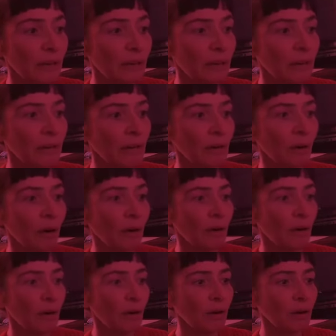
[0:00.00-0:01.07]
Oh.
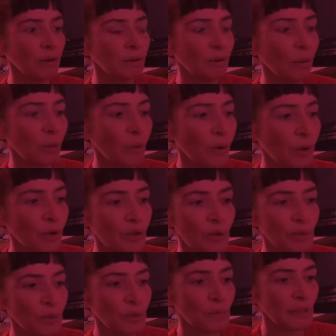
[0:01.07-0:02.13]
Non, je
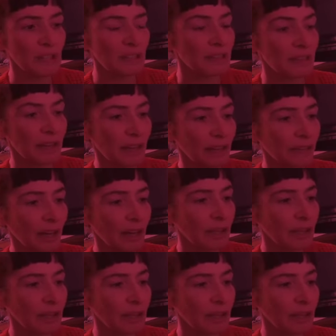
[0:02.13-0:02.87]
n'ose pas dire ce qui arriva.